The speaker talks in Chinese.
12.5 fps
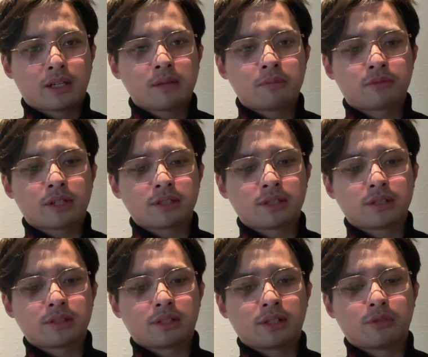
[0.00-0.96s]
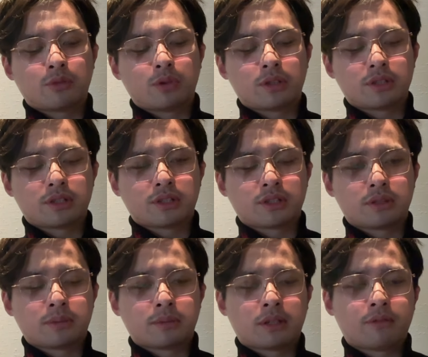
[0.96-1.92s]
看不出来这这个货色是什
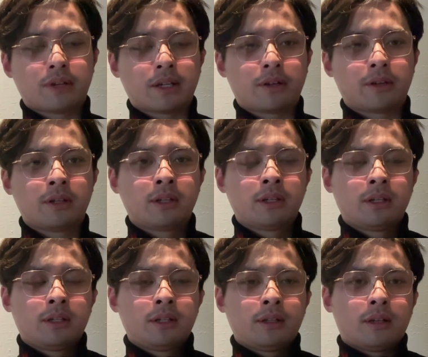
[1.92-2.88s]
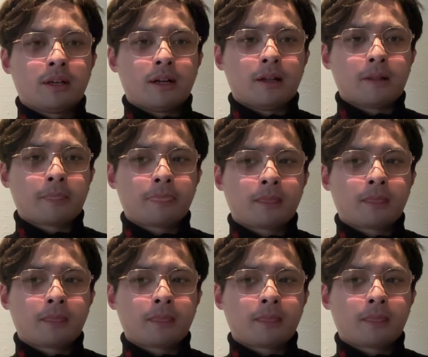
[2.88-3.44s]
什么个玩意儿啊。